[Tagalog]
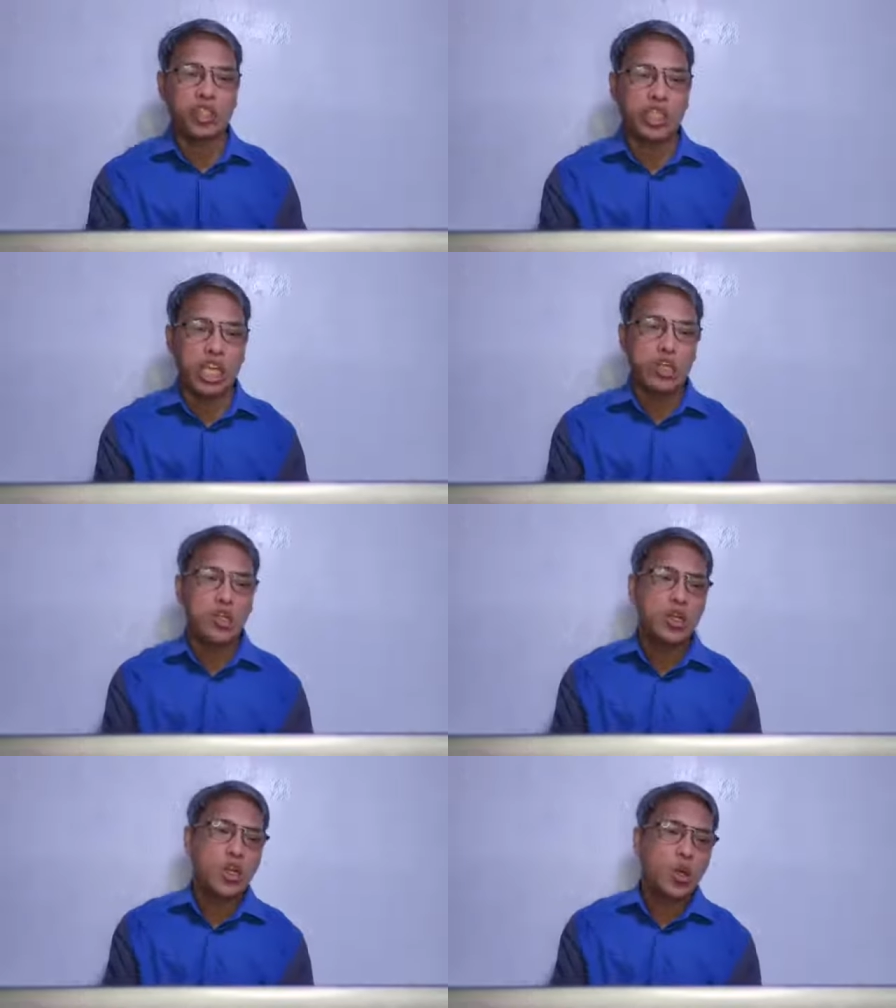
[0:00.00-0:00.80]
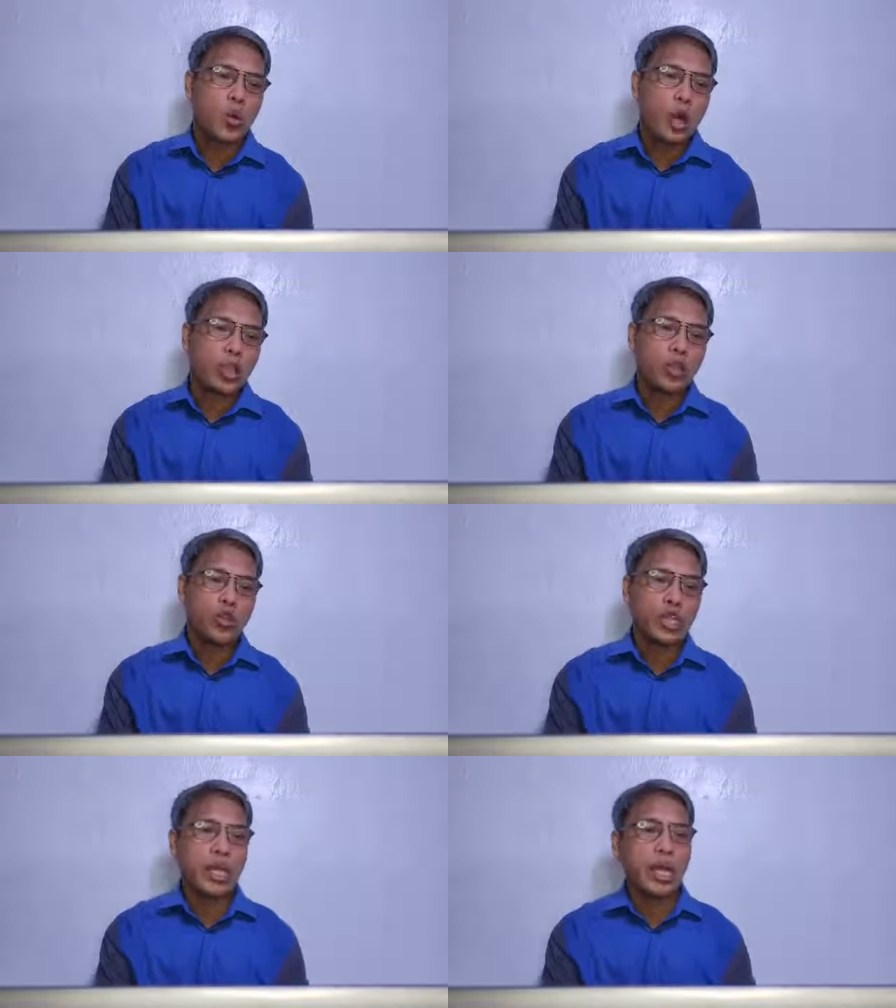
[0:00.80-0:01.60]
16, huwag
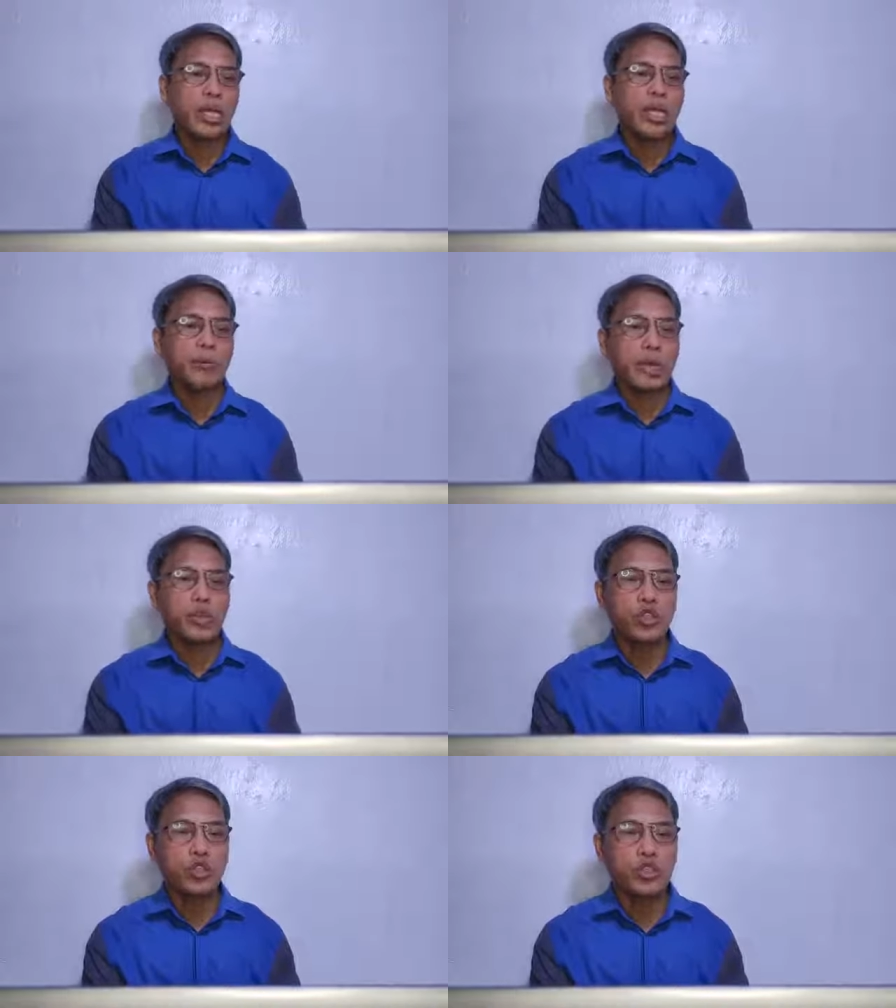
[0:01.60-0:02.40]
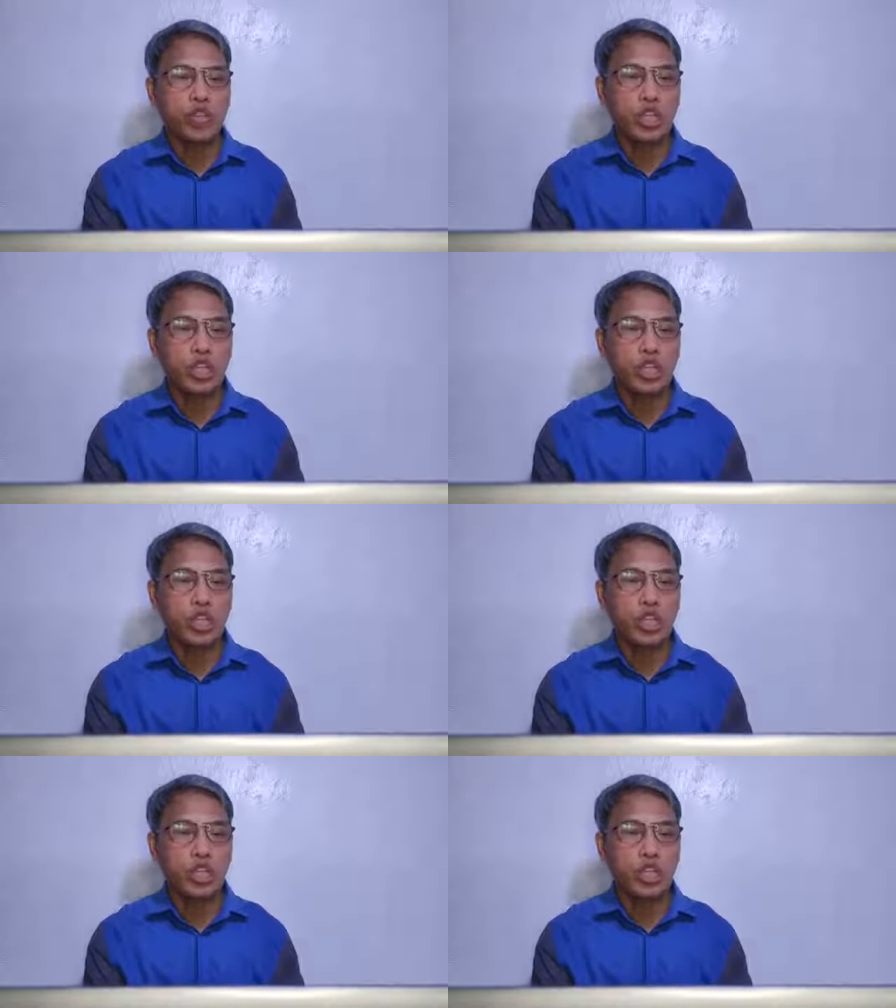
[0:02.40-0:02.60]
ninyong sayangin ang panahon nyo,